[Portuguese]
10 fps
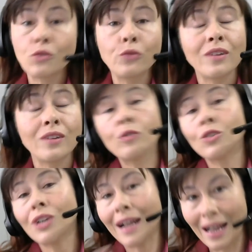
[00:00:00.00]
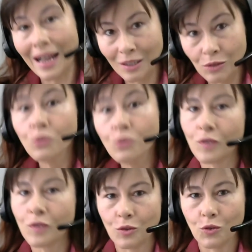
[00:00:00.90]
no final de cada um dos
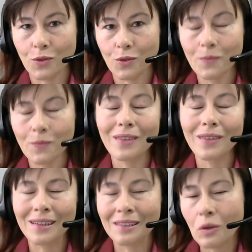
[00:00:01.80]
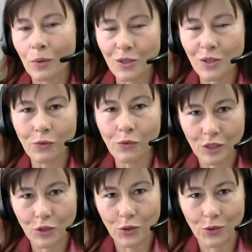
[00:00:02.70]
vídeos. Até o próximo vídeo!